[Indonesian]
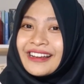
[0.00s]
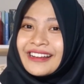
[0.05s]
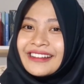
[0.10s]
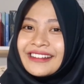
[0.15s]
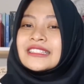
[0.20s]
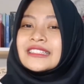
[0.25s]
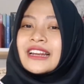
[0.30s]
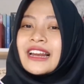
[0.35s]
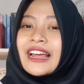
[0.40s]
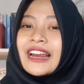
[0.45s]

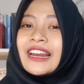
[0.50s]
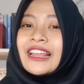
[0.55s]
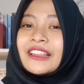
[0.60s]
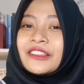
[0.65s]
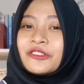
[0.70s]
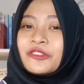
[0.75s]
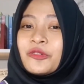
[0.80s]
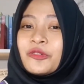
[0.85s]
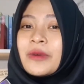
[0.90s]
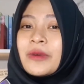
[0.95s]
Selain
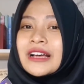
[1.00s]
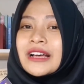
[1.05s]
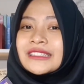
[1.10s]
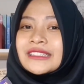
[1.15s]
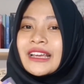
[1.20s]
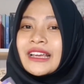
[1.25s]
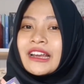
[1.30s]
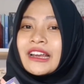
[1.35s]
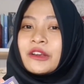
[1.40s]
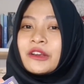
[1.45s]
itu,
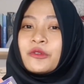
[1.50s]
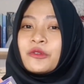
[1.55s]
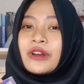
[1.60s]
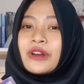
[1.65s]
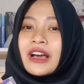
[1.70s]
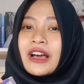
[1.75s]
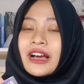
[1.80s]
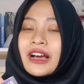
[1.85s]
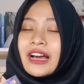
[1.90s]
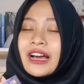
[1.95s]
bahasa yang
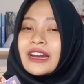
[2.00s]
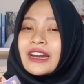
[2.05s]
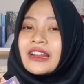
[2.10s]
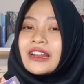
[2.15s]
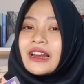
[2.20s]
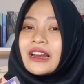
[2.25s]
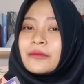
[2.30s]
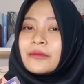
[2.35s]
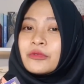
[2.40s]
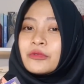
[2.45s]
digunakan
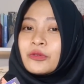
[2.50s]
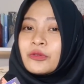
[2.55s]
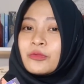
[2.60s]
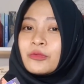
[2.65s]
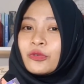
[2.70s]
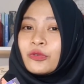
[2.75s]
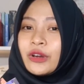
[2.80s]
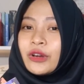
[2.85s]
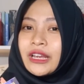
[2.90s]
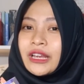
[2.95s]
dalam
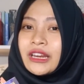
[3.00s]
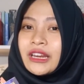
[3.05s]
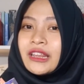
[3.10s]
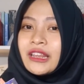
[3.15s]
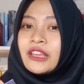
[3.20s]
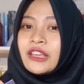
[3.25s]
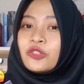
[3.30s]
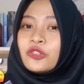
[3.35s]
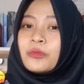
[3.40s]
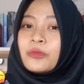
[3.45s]
buku-buku
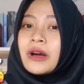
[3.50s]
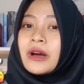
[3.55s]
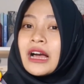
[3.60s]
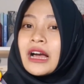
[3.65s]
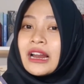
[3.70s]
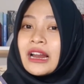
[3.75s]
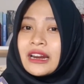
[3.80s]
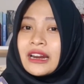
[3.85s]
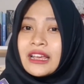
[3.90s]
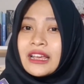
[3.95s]
ini itu
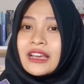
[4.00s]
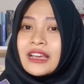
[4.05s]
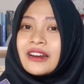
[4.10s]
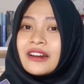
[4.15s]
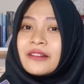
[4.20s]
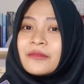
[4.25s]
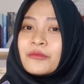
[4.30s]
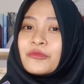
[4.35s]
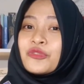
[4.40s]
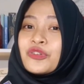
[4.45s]
mengalir,
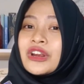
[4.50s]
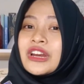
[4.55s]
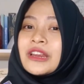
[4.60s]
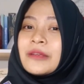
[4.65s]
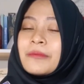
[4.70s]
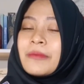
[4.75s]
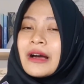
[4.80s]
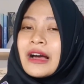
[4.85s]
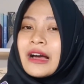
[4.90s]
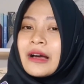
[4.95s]
mudah
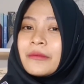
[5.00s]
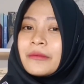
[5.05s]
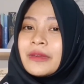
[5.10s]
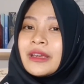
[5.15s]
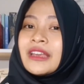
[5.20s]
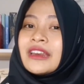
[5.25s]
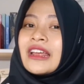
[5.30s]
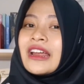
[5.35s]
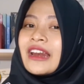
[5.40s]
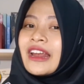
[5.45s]

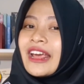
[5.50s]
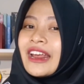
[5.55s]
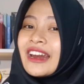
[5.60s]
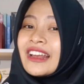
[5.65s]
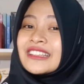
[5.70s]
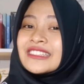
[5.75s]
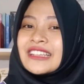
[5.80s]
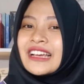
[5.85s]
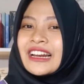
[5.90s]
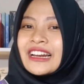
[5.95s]
dipahami, dan
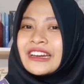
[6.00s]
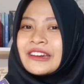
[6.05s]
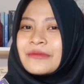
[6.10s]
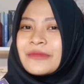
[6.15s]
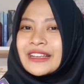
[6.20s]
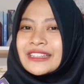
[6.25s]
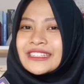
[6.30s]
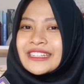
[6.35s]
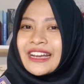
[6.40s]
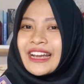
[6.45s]
enak sekali
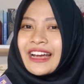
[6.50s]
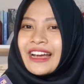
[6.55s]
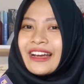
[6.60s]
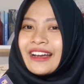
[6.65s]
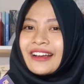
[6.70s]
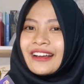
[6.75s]
dibaca.